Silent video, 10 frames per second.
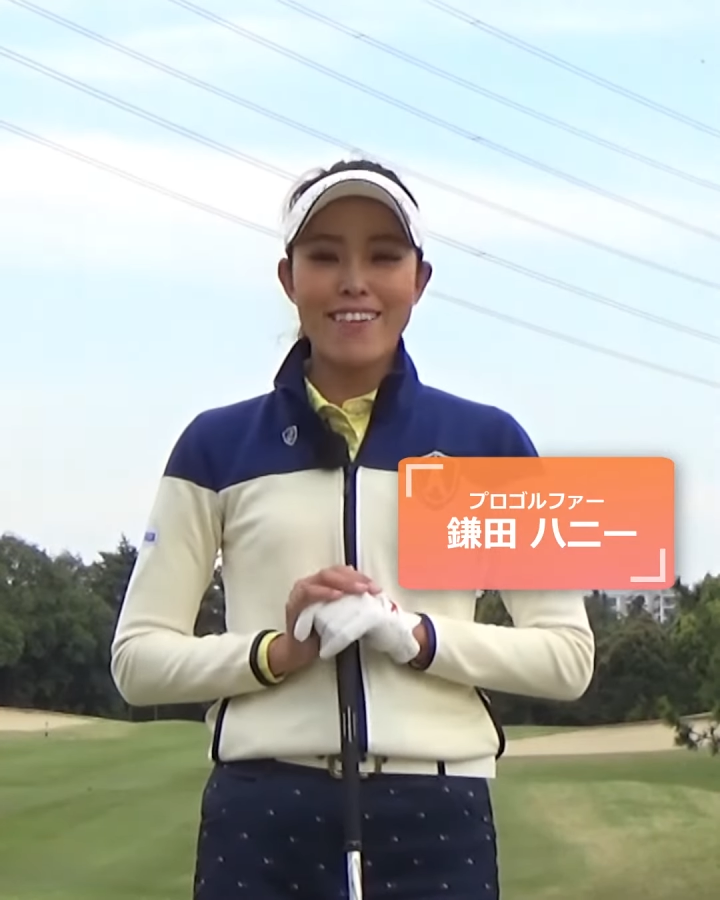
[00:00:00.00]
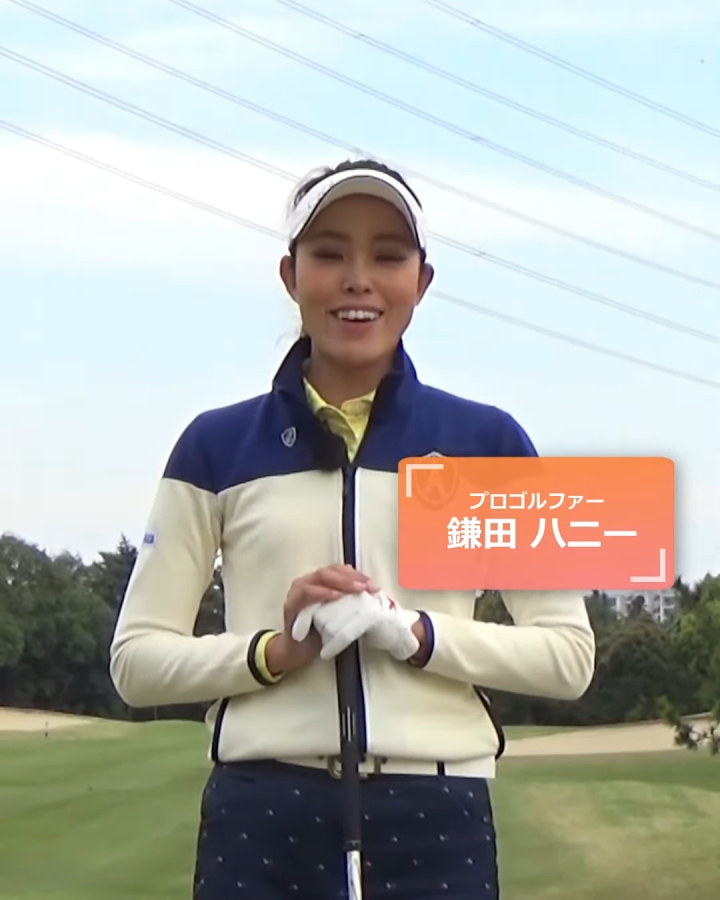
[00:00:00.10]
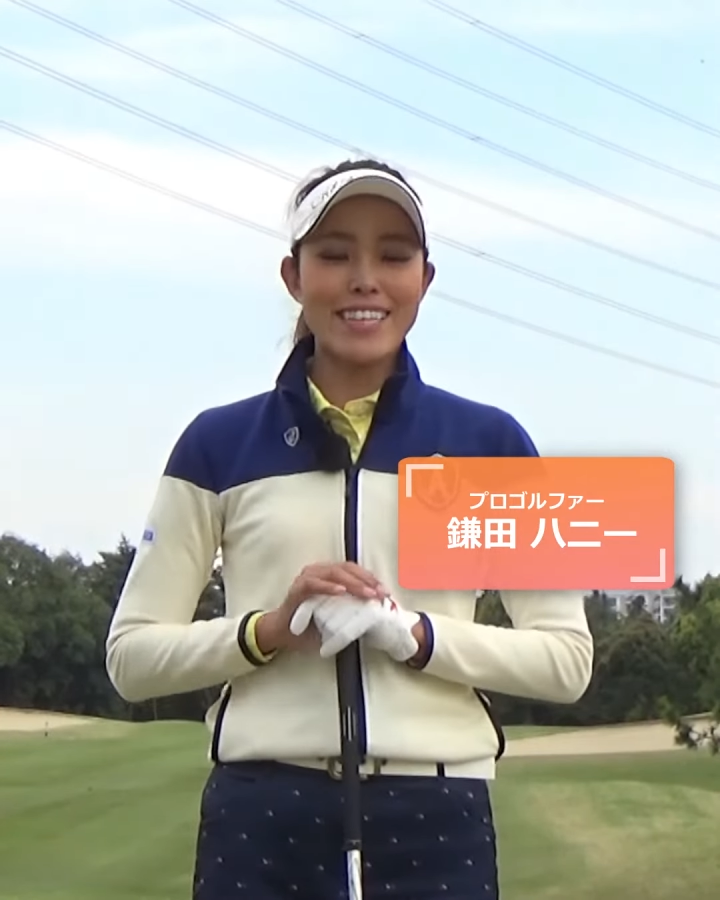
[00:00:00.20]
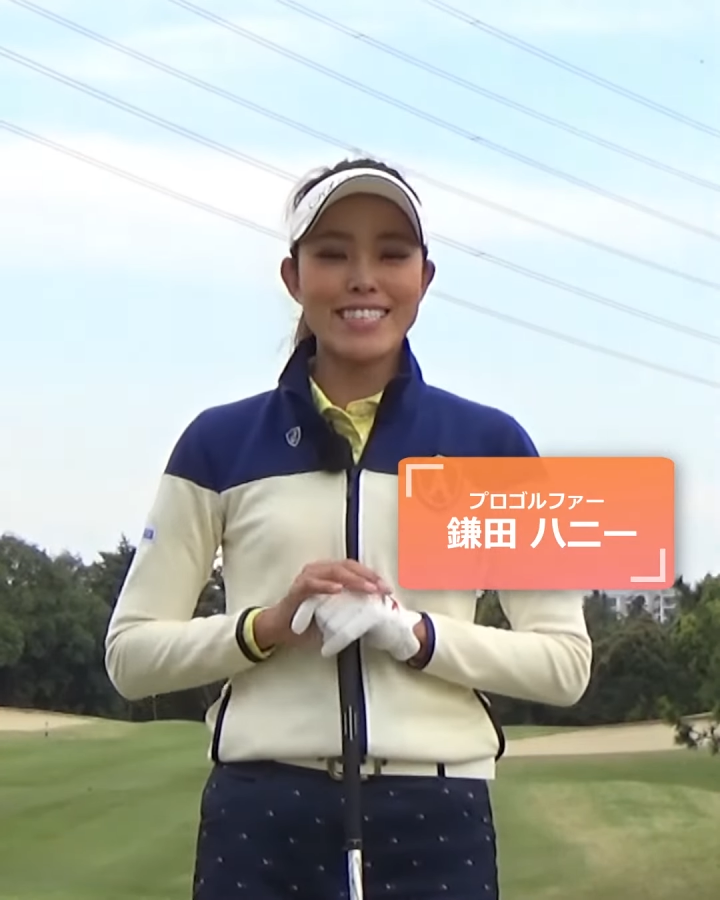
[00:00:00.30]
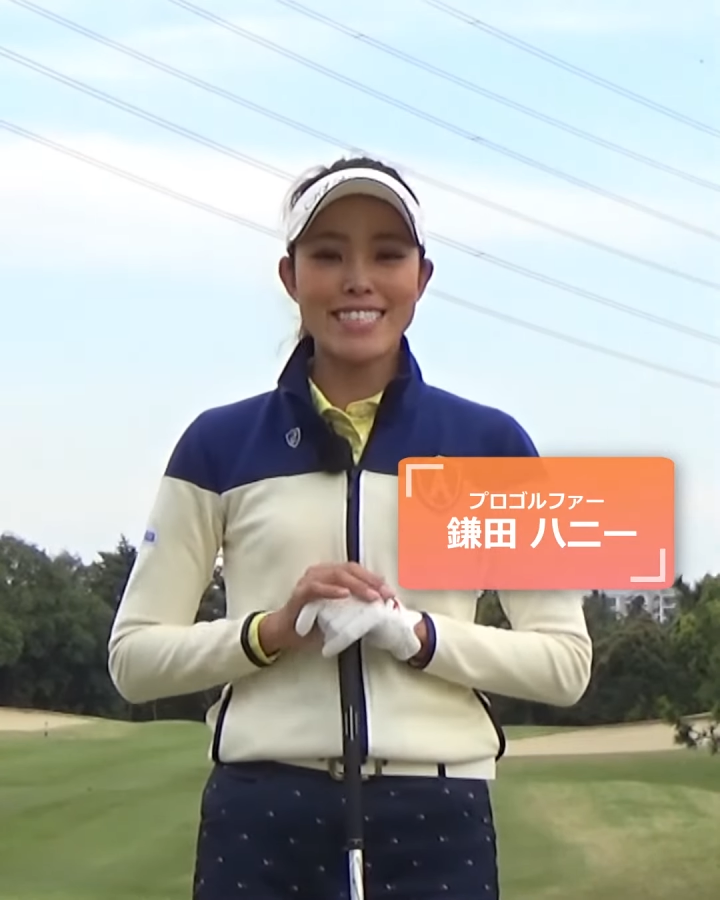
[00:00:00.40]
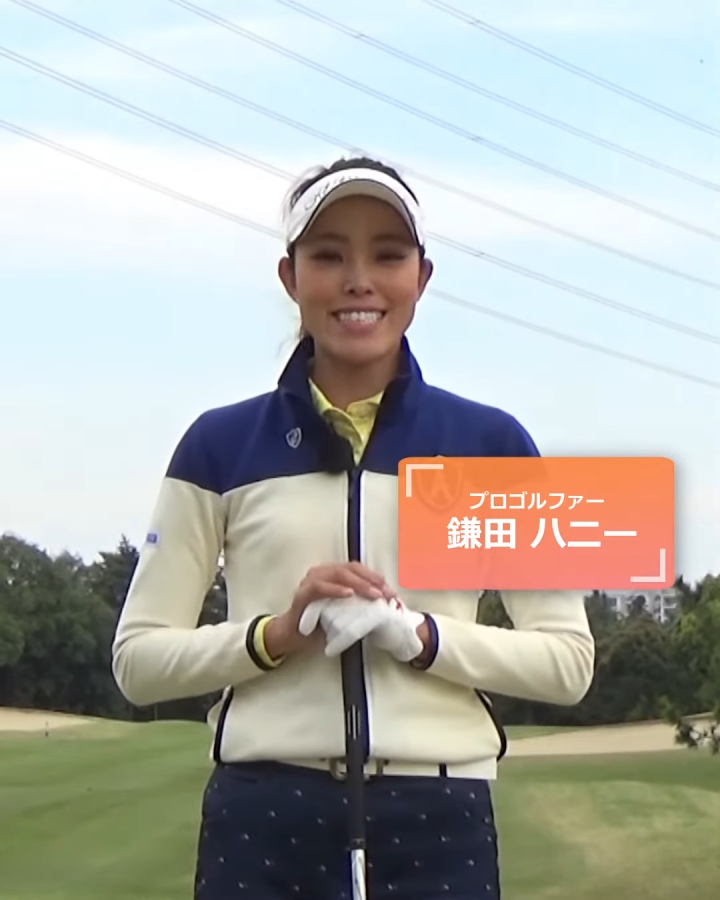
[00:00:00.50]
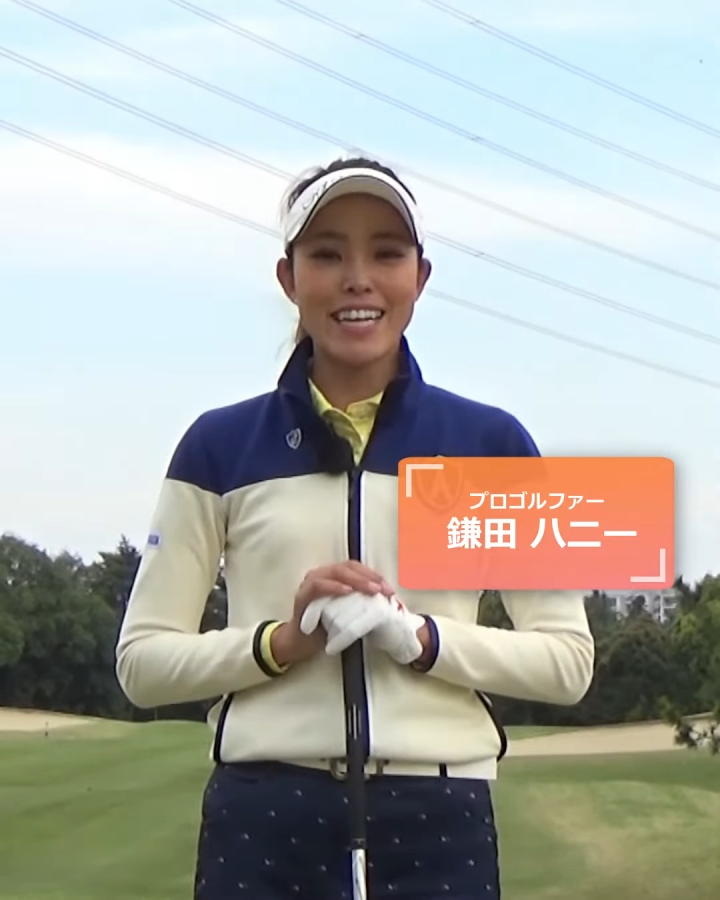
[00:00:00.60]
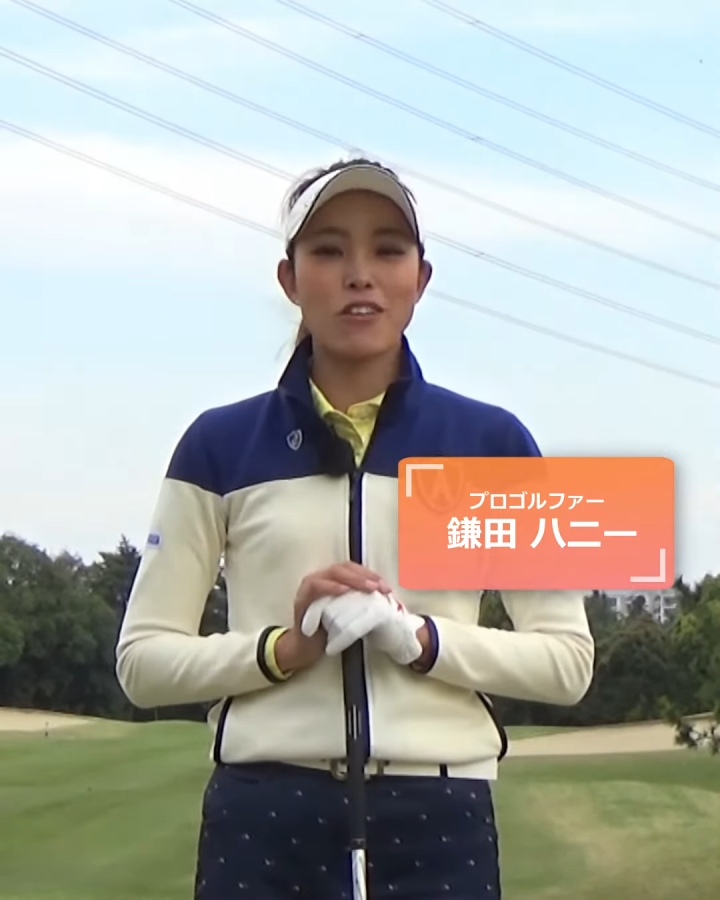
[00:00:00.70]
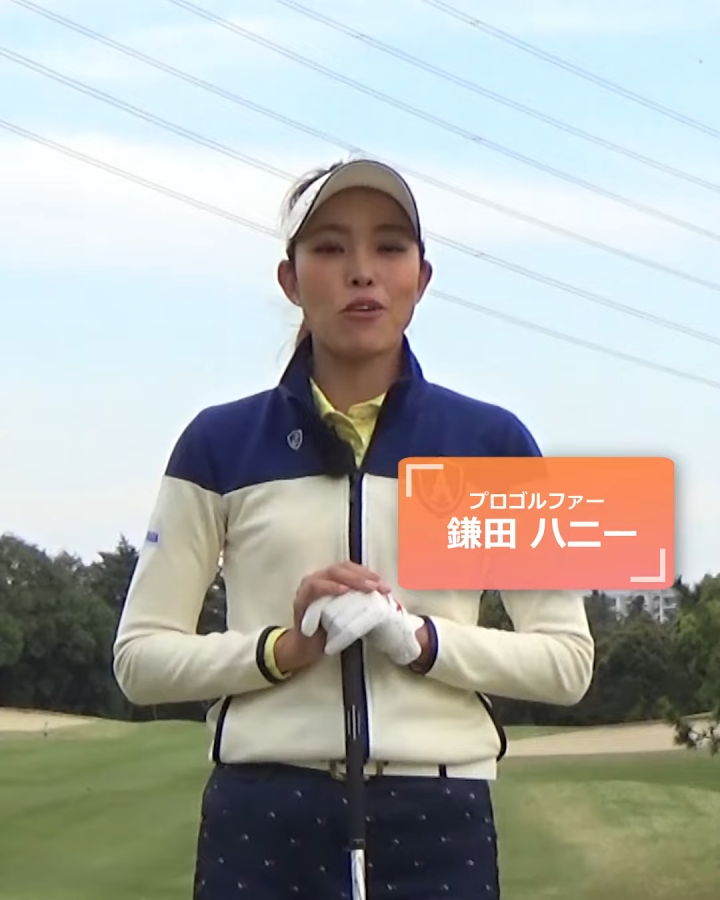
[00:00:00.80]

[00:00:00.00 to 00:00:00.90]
お話ししたい